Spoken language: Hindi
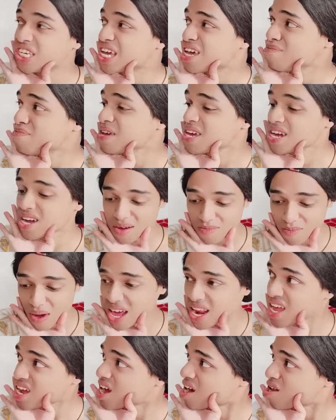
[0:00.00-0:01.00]
तुझे भी
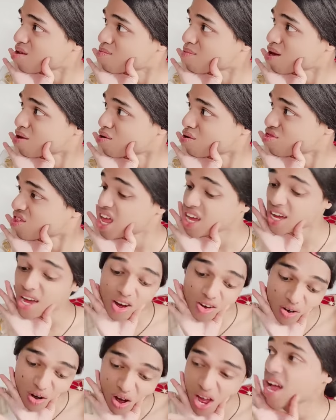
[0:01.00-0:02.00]
हमारे घर में
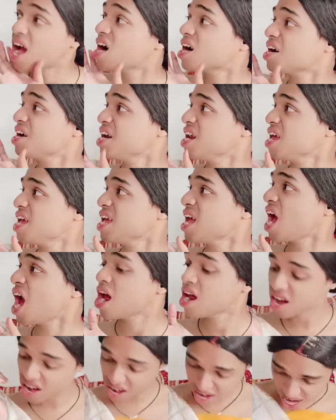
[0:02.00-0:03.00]
घुसने का कोई हक नहीं